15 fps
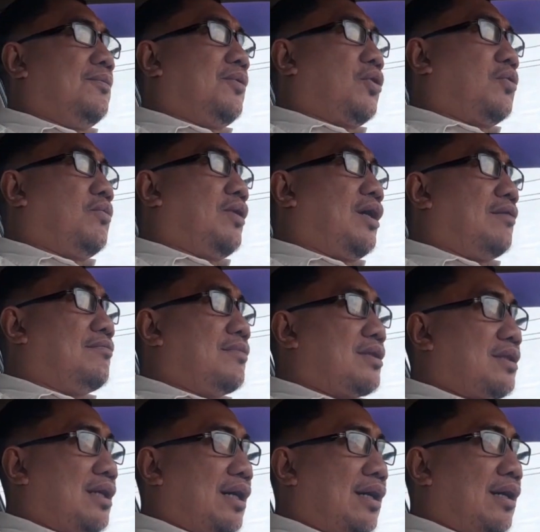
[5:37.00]
perubahan
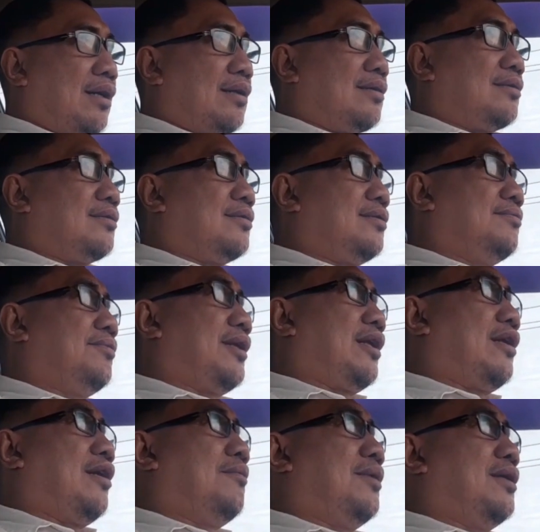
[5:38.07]
besar
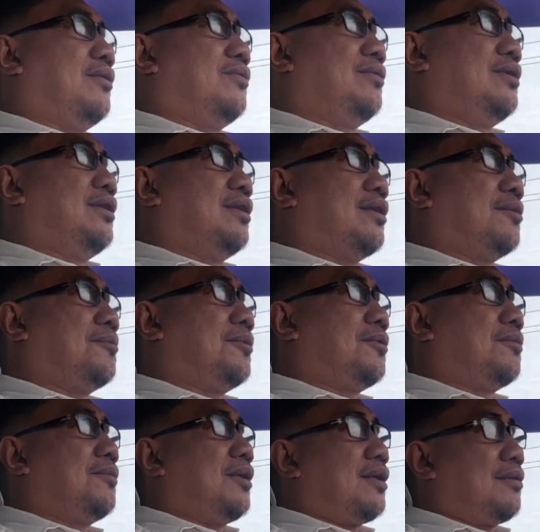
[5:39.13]
peradaban dunia
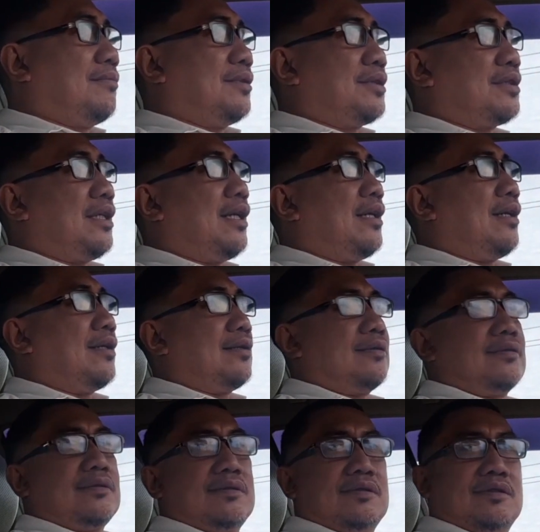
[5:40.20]
perubahan besar
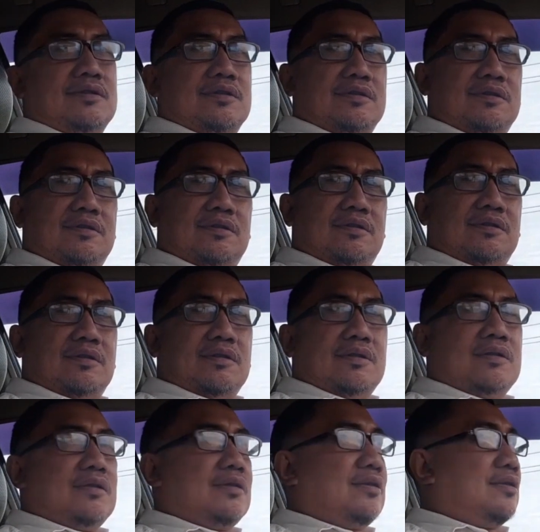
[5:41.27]

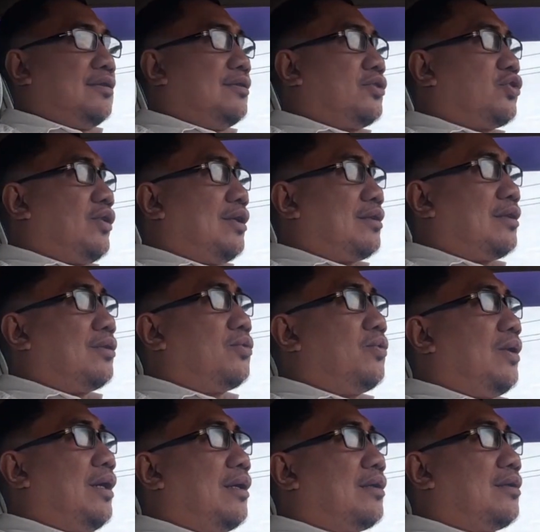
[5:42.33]
Eh, soal
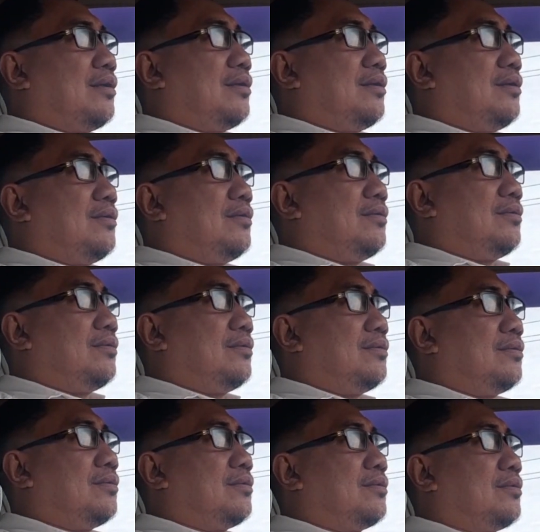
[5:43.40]
ketuhanan itu